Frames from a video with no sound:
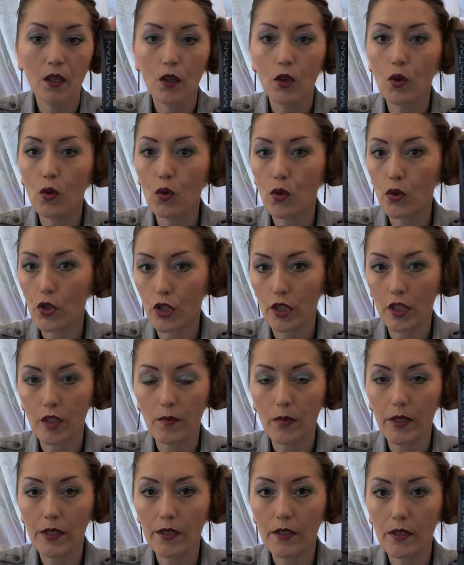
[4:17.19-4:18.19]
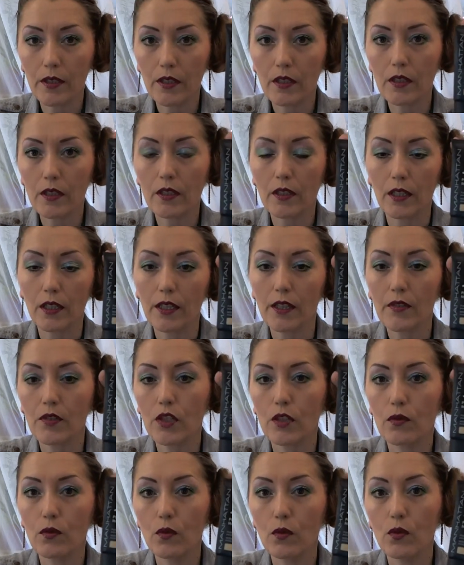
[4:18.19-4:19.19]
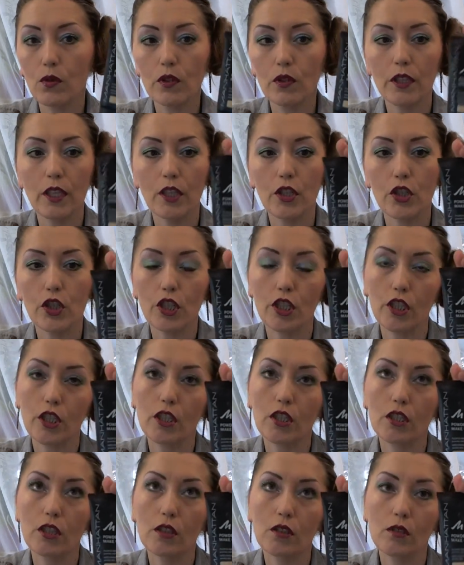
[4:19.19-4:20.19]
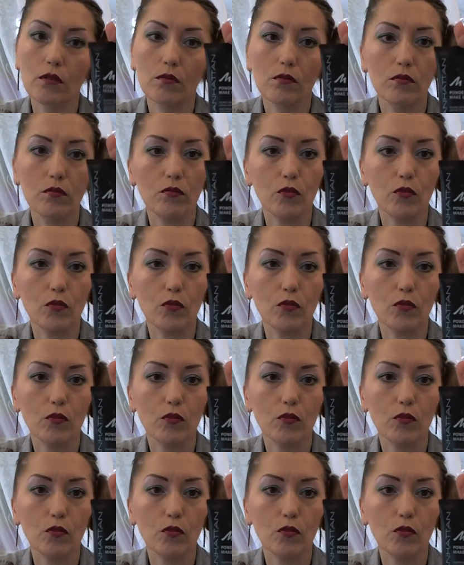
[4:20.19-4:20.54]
Кожа не блестит, скорее всего, даже,